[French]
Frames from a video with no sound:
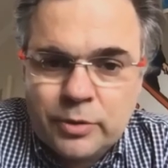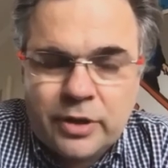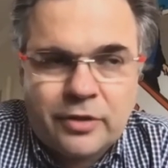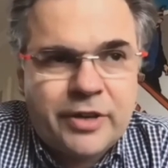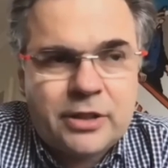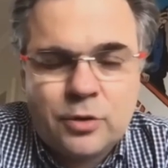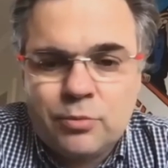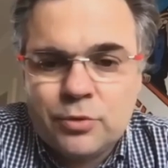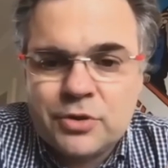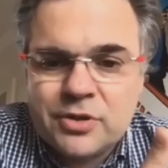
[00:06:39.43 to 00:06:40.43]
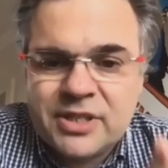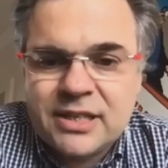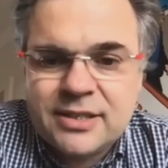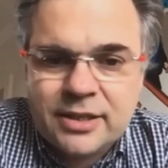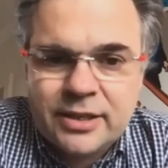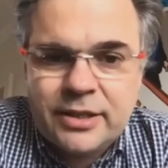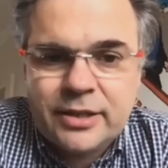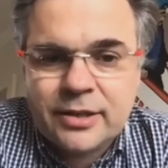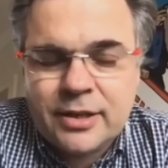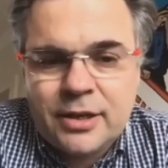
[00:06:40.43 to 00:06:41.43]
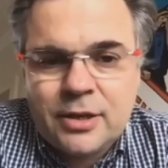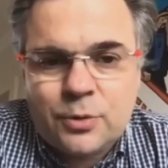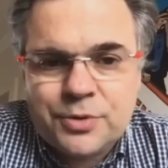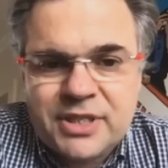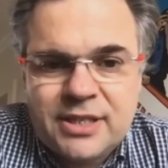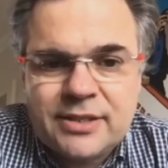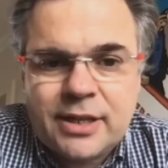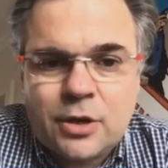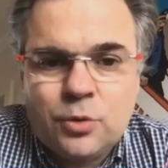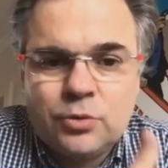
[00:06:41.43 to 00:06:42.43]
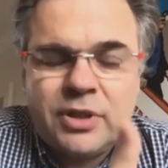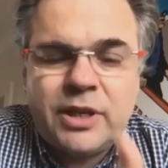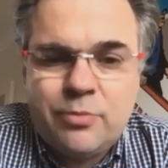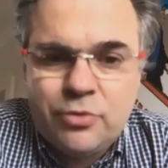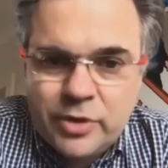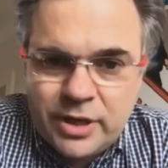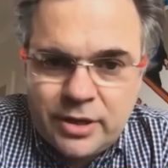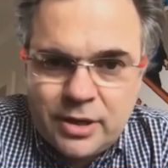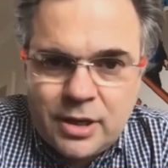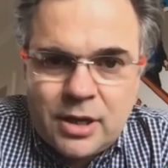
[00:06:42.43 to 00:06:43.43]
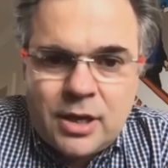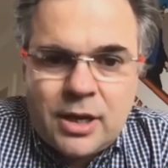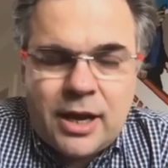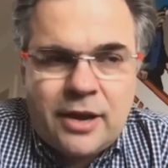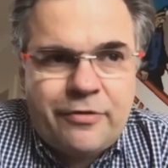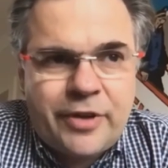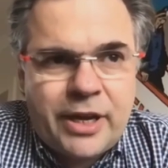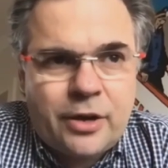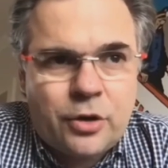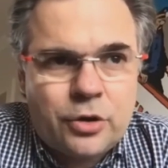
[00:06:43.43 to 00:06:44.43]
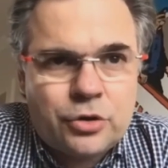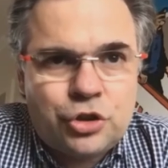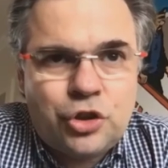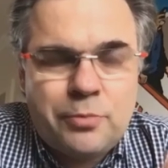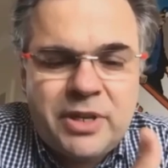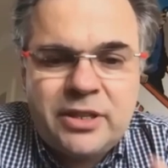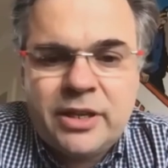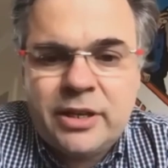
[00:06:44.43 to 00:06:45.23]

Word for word: Et en fait, le bon social selling consiste à contribuer à faire euh, cheminer